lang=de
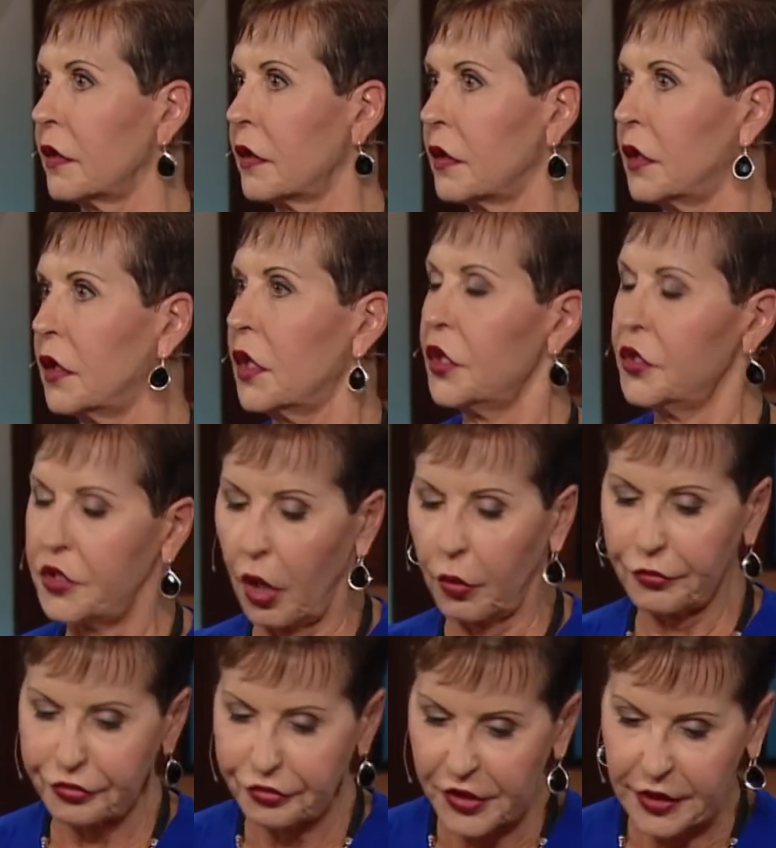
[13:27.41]
Hört
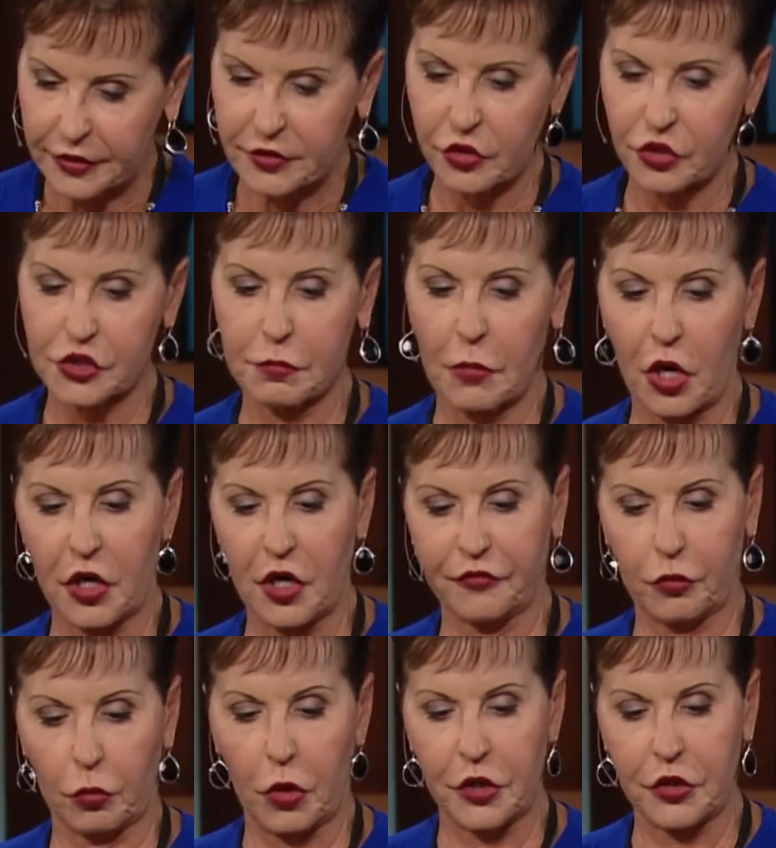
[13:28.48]
auf zu grübeln, denkt
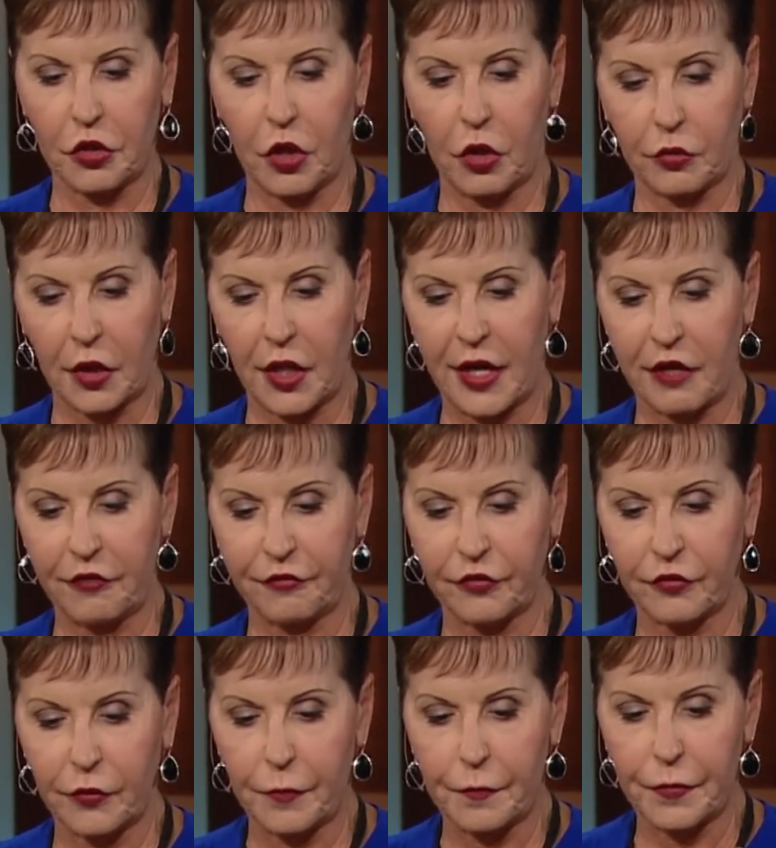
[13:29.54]
an ihn, was immer
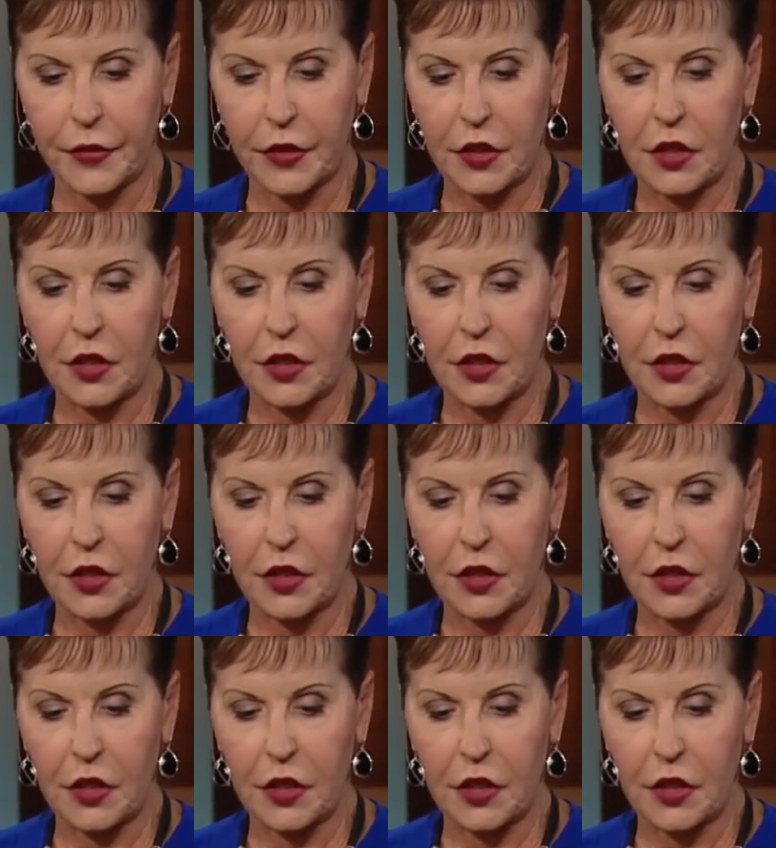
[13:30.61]
ihr tut.